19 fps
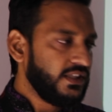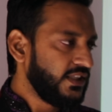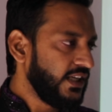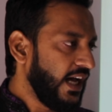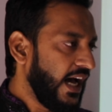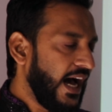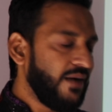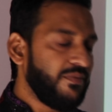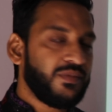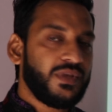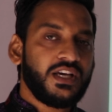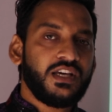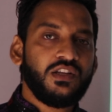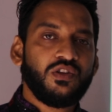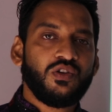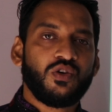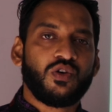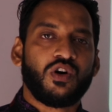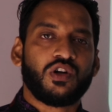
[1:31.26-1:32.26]
যে আমরা
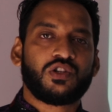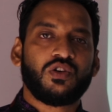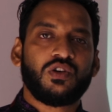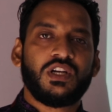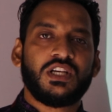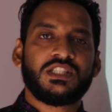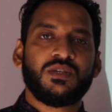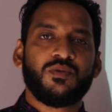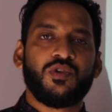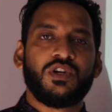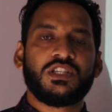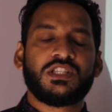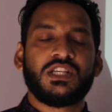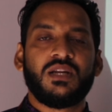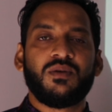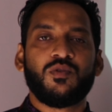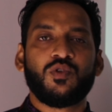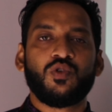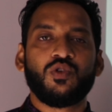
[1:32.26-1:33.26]
কিন্তু গত ক্লাসে
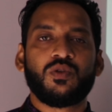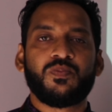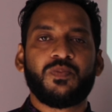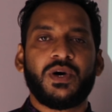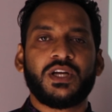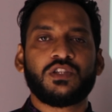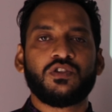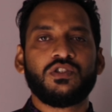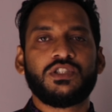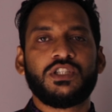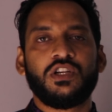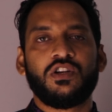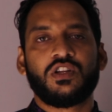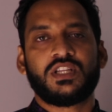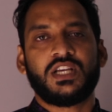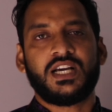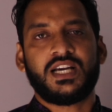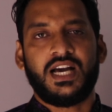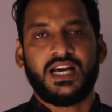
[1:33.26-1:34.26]
বলেছিলাম
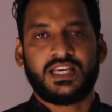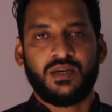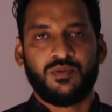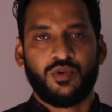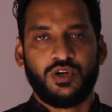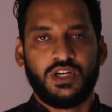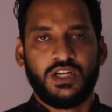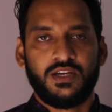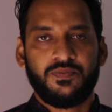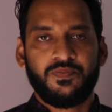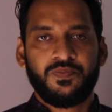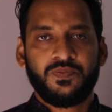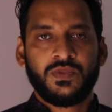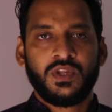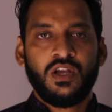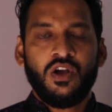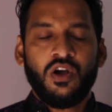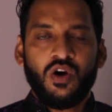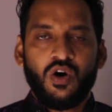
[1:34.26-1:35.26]
উৎপাদনশীলতা কাকে বলে
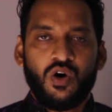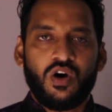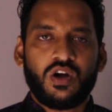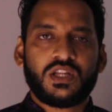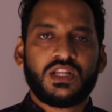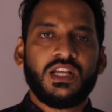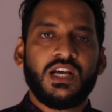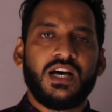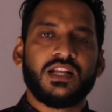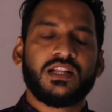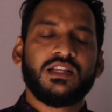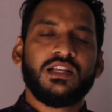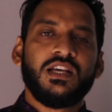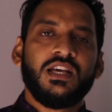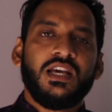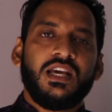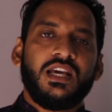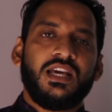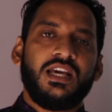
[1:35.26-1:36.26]
অর্থাৎ
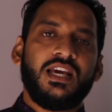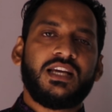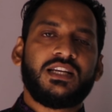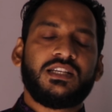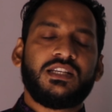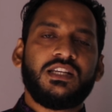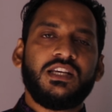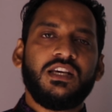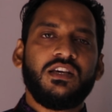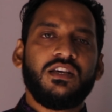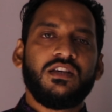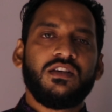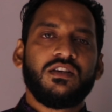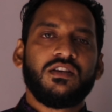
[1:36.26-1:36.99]
একটি